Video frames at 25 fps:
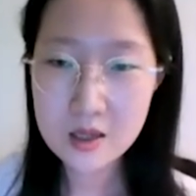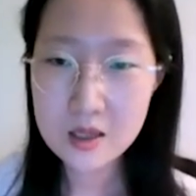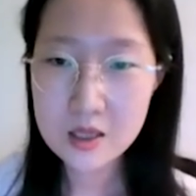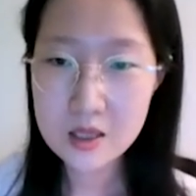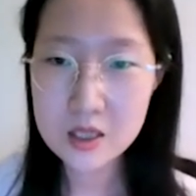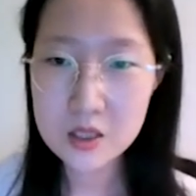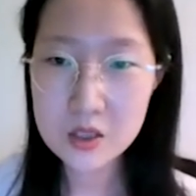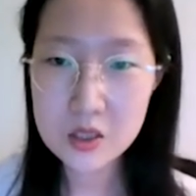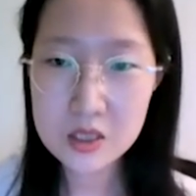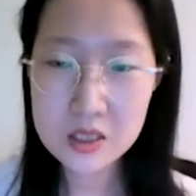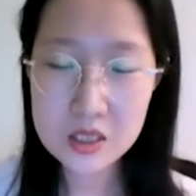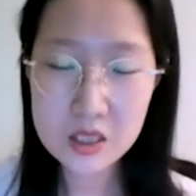
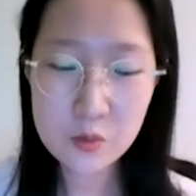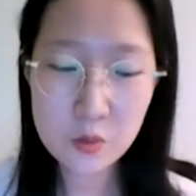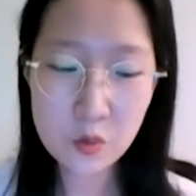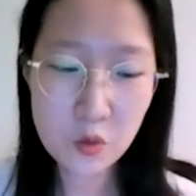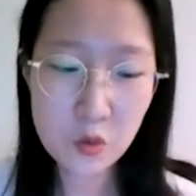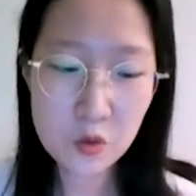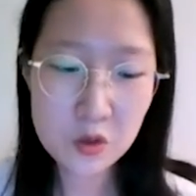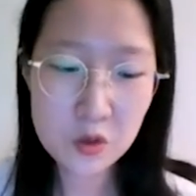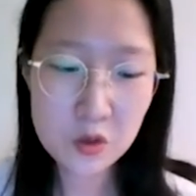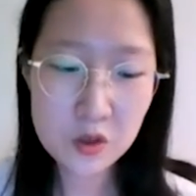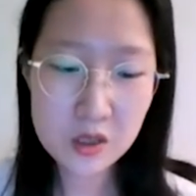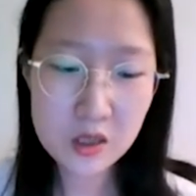
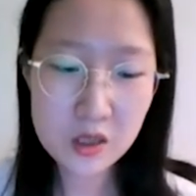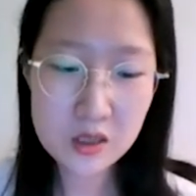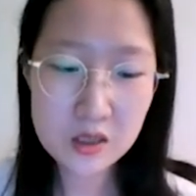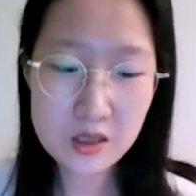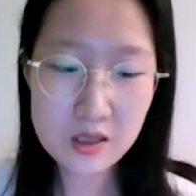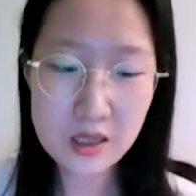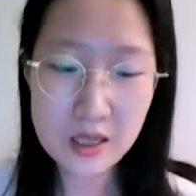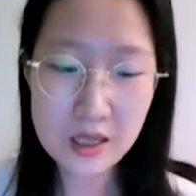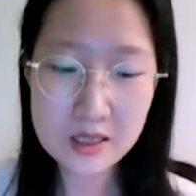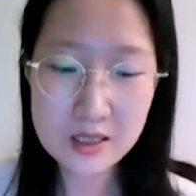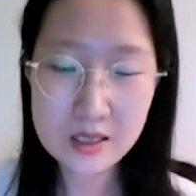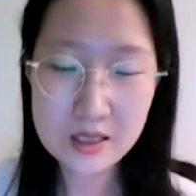2015년에는
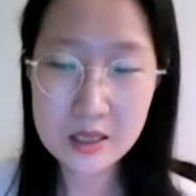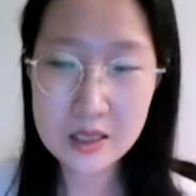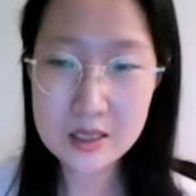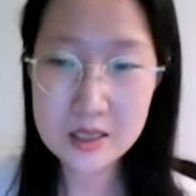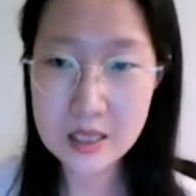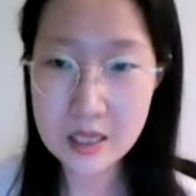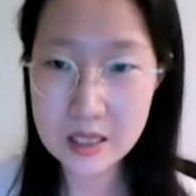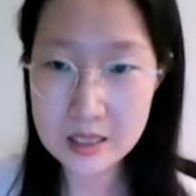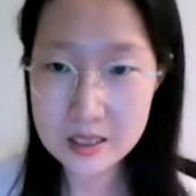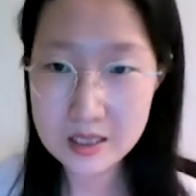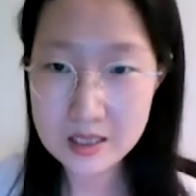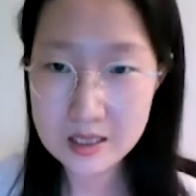라자다
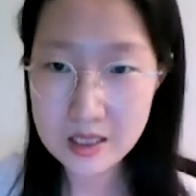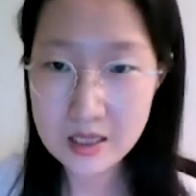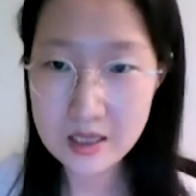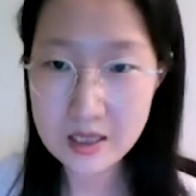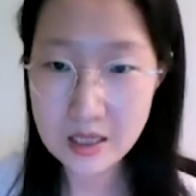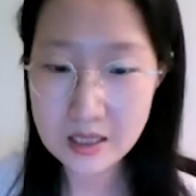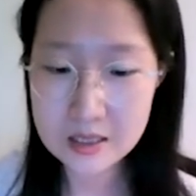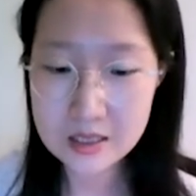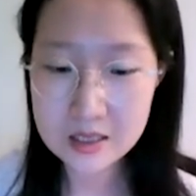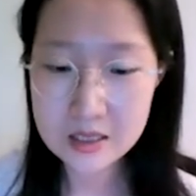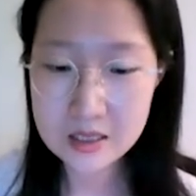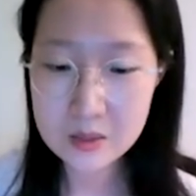자체
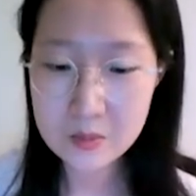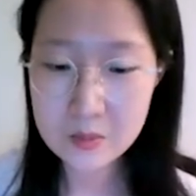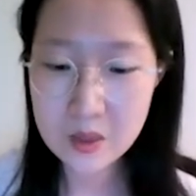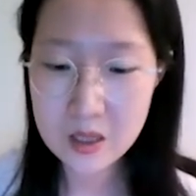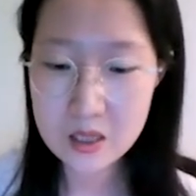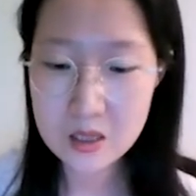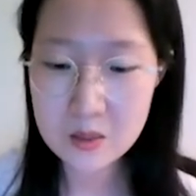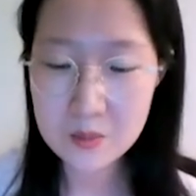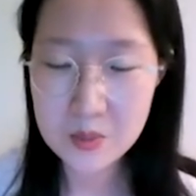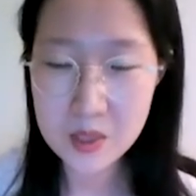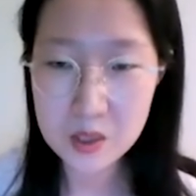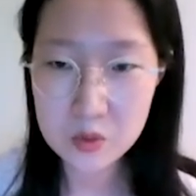
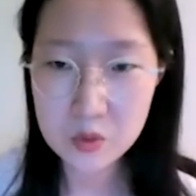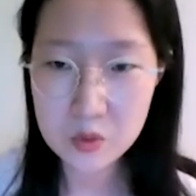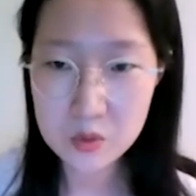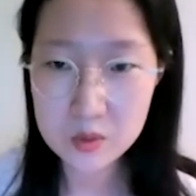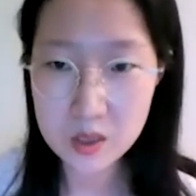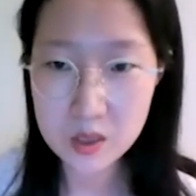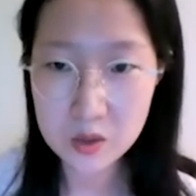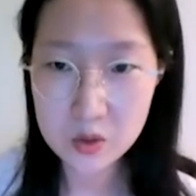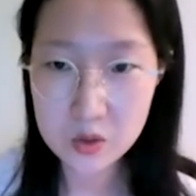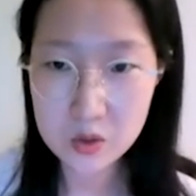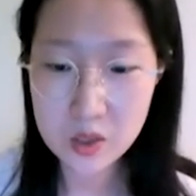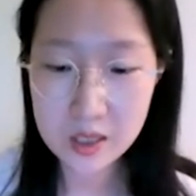라스트마일 배송
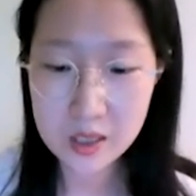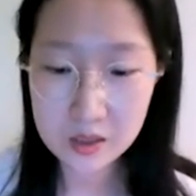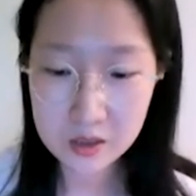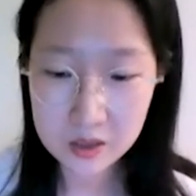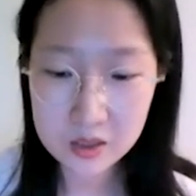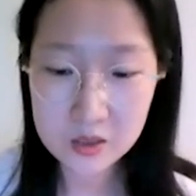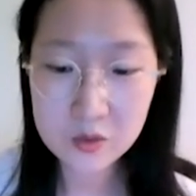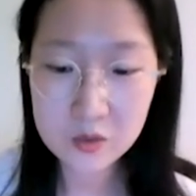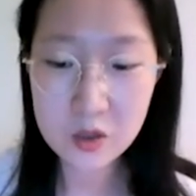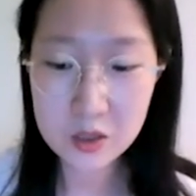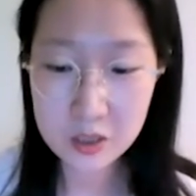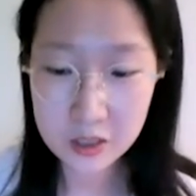
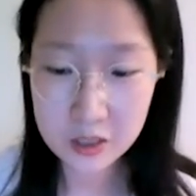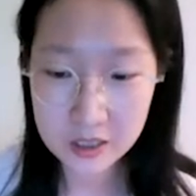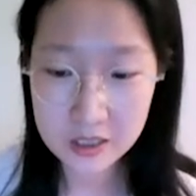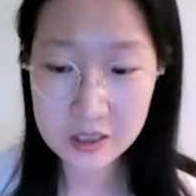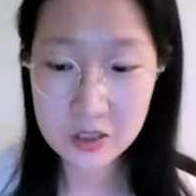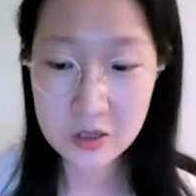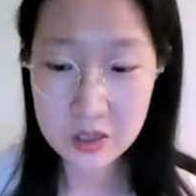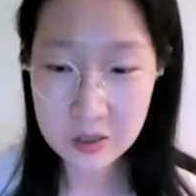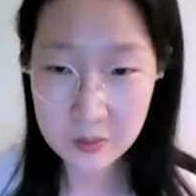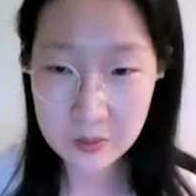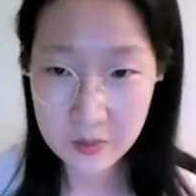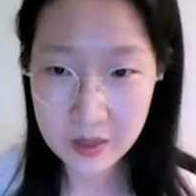네트워크를
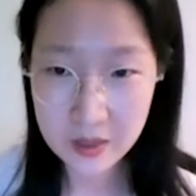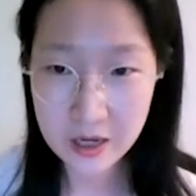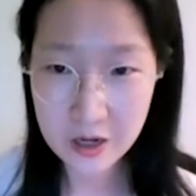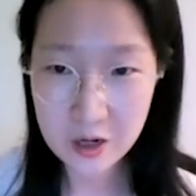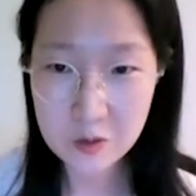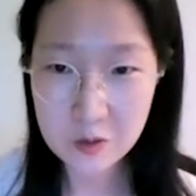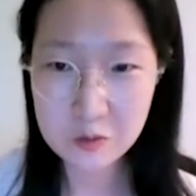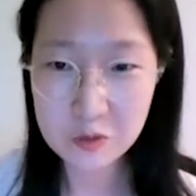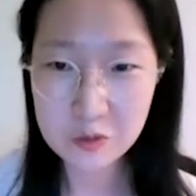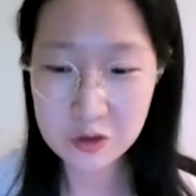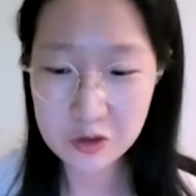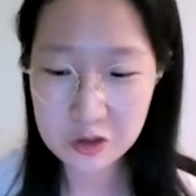
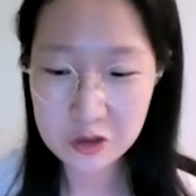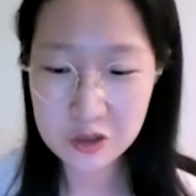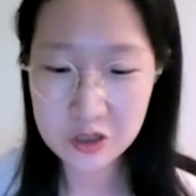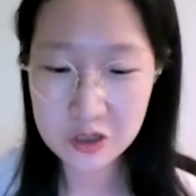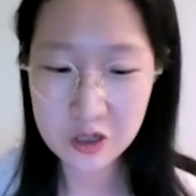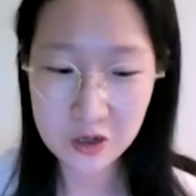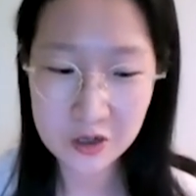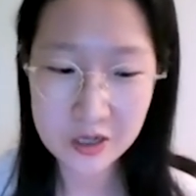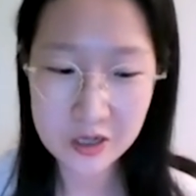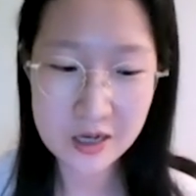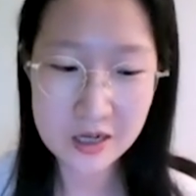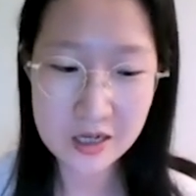설립하여 물류
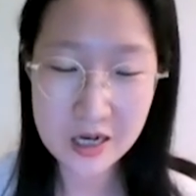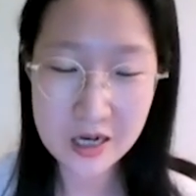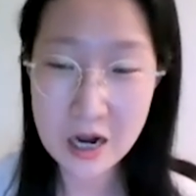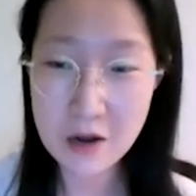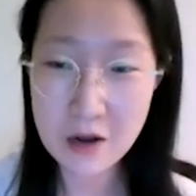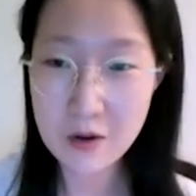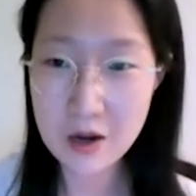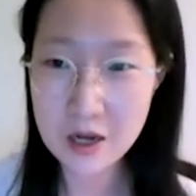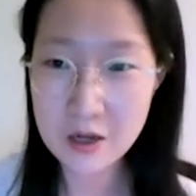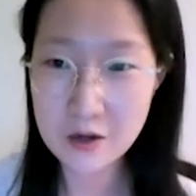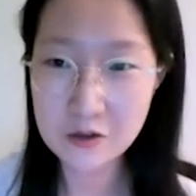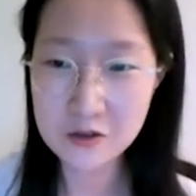역량을
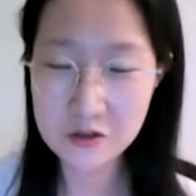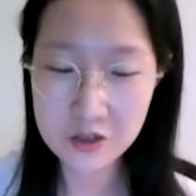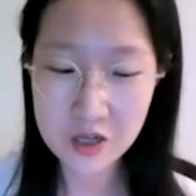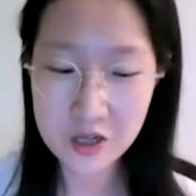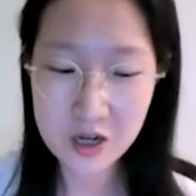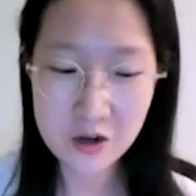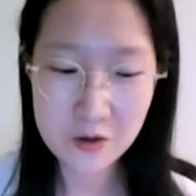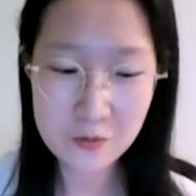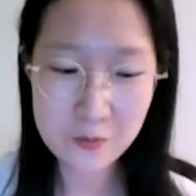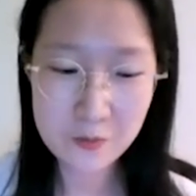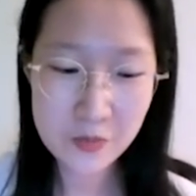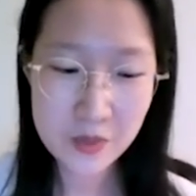
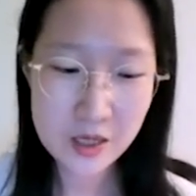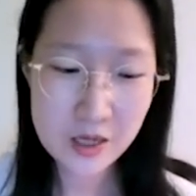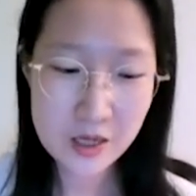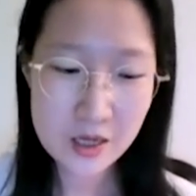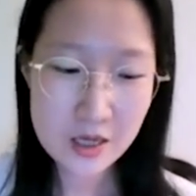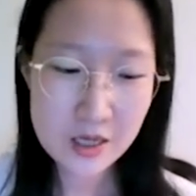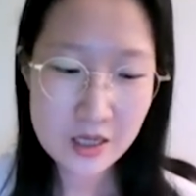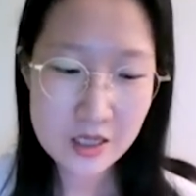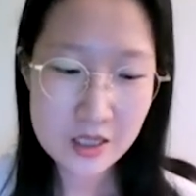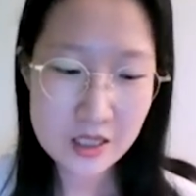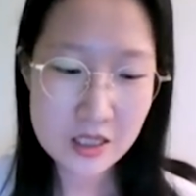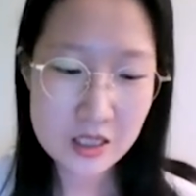강화하였고요.
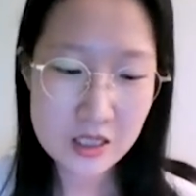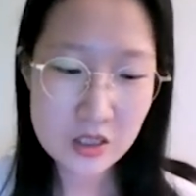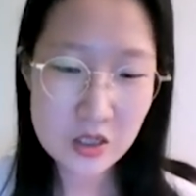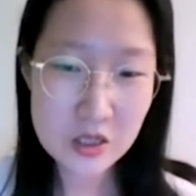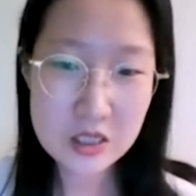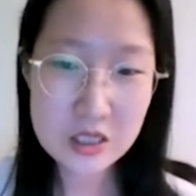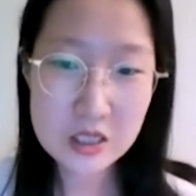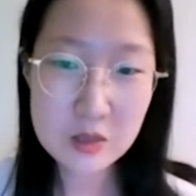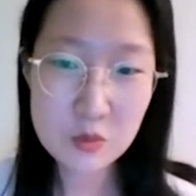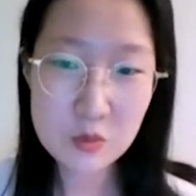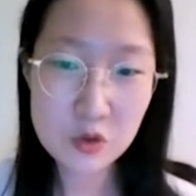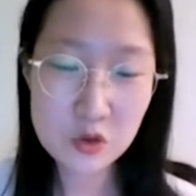
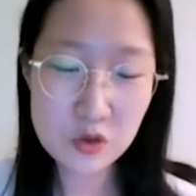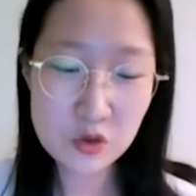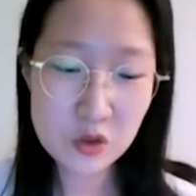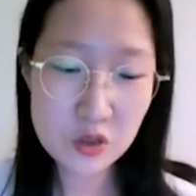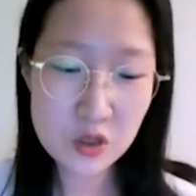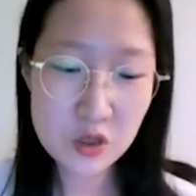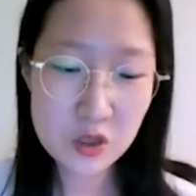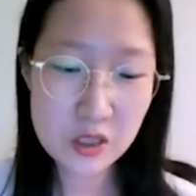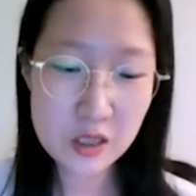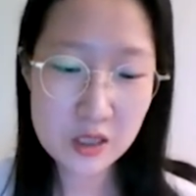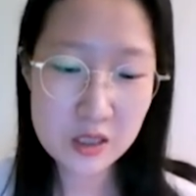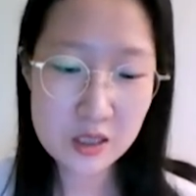
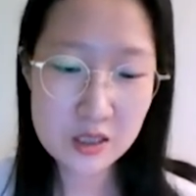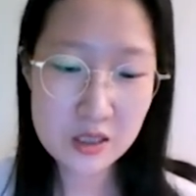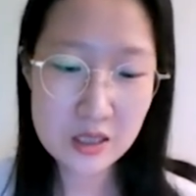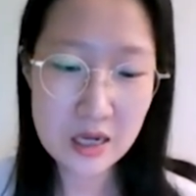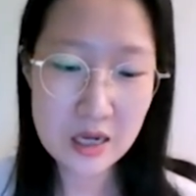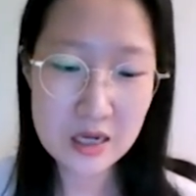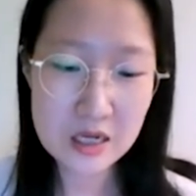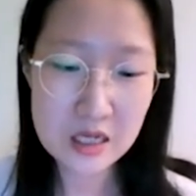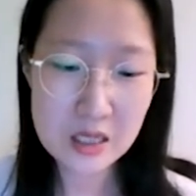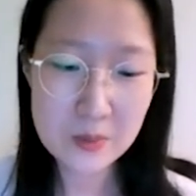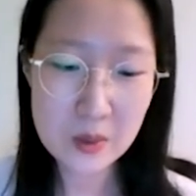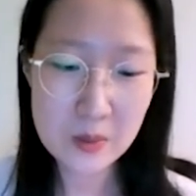2016년에는
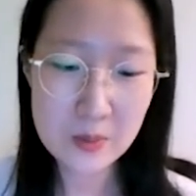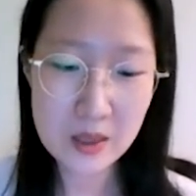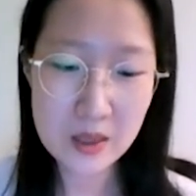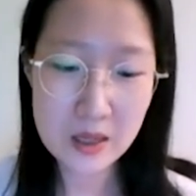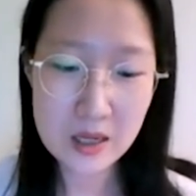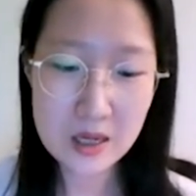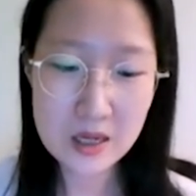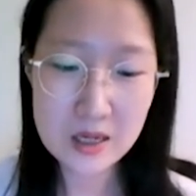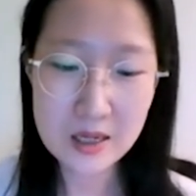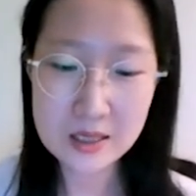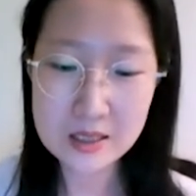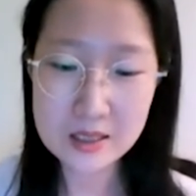
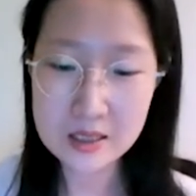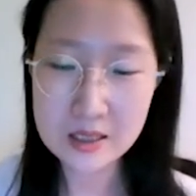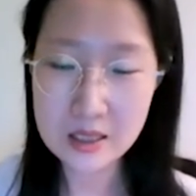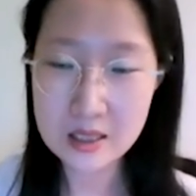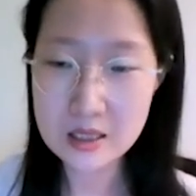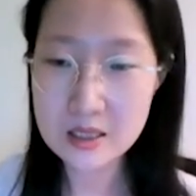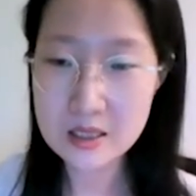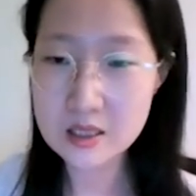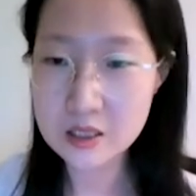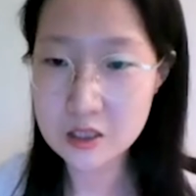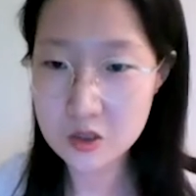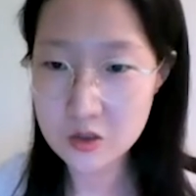알리바바가
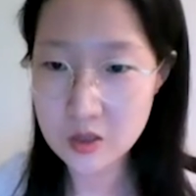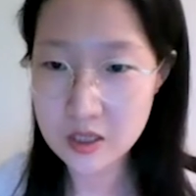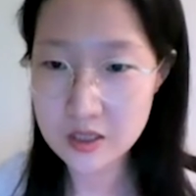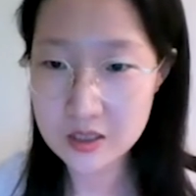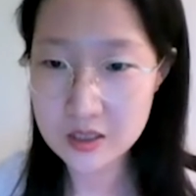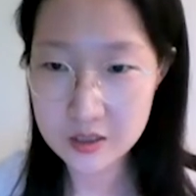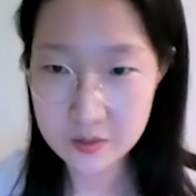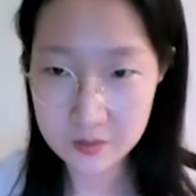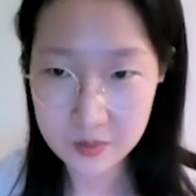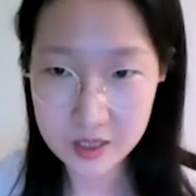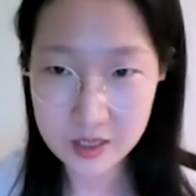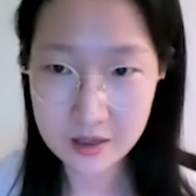라자다를
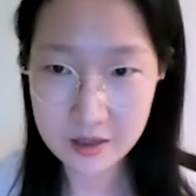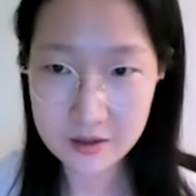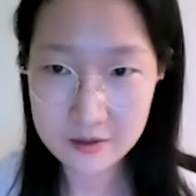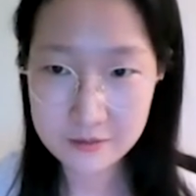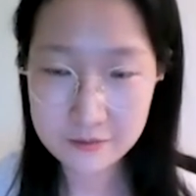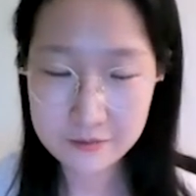인수하였습니다.